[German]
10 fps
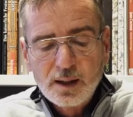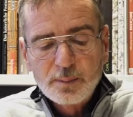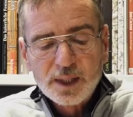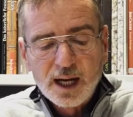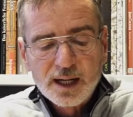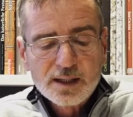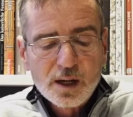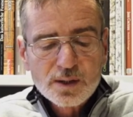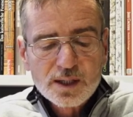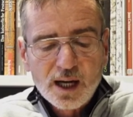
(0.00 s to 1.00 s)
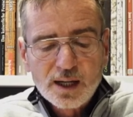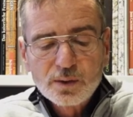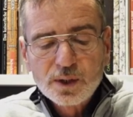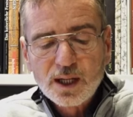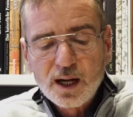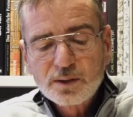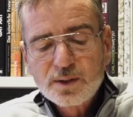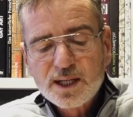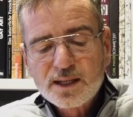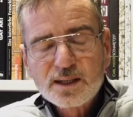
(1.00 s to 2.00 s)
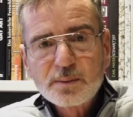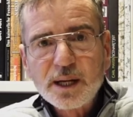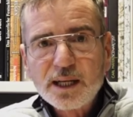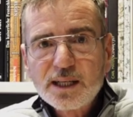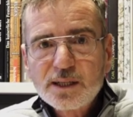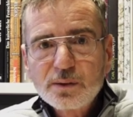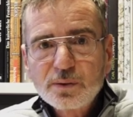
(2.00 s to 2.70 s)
mit 1168 männlichen